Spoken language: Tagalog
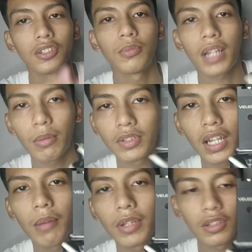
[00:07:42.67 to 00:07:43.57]
So maraming
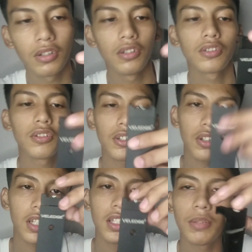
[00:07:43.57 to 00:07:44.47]
salamat todo. So
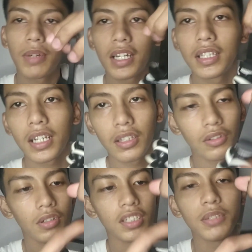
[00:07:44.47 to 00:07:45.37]
ito rin ay eh, maganda rin
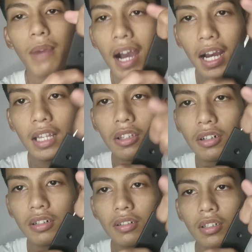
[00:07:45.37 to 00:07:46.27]
no kasi bakan no.